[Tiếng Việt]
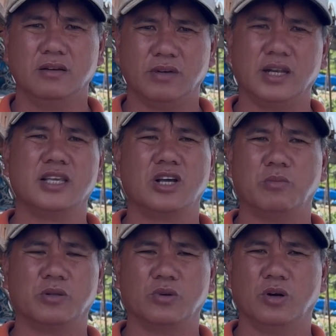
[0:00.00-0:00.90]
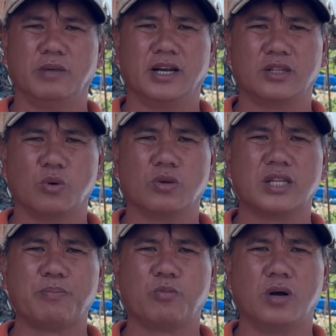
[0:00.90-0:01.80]
Vì lý do bọn tôi lòm ăn thu nó
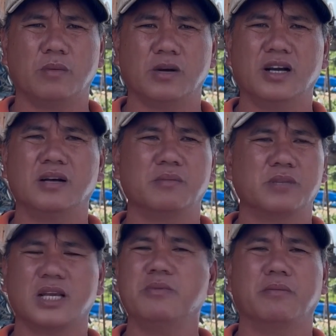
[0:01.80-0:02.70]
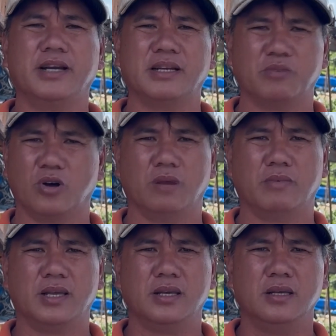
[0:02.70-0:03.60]
thấp quá, bữa kiếm được mấy trăm ngòn
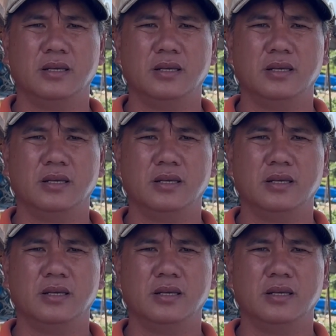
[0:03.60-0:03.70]
ấy,